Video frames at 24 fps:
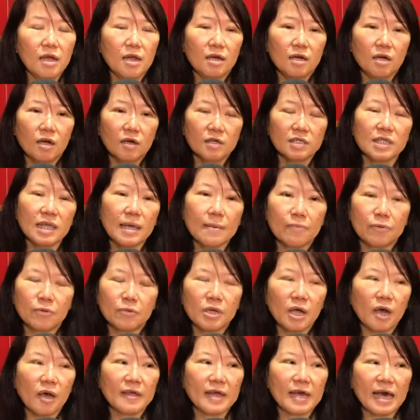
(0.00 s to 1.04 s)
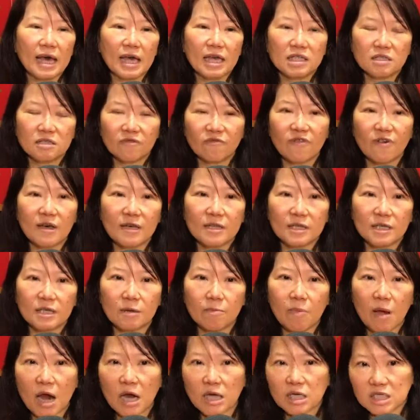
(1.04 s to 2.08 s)
然后在葡萄牙它是放那个
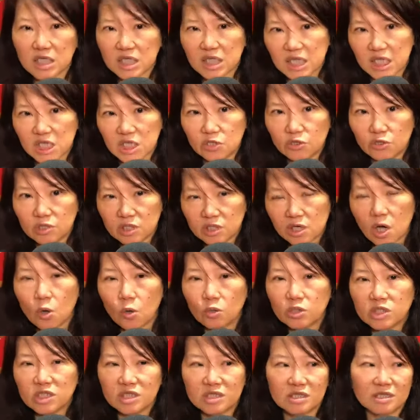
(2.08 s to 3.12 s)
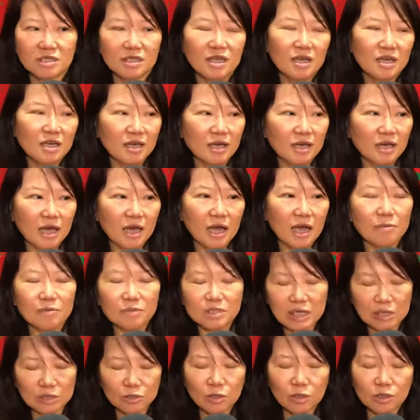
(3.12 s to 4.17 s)
parsley，就是欧芹，欧芹，哎，
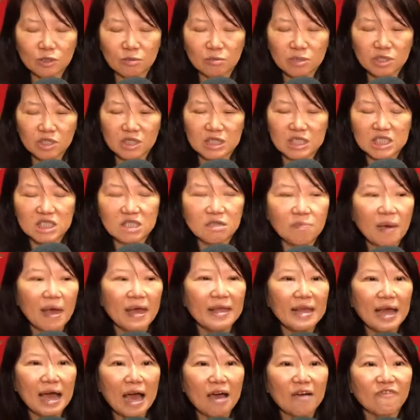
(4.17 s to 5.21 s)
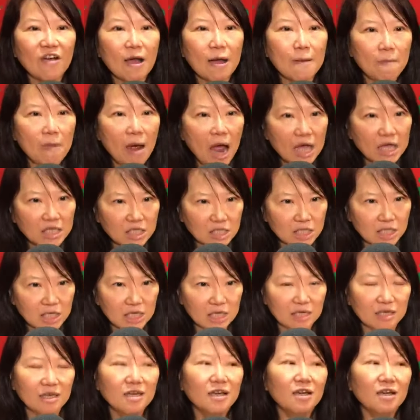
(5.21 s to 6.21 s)
讲错了，对不起，西班牙放 parsley，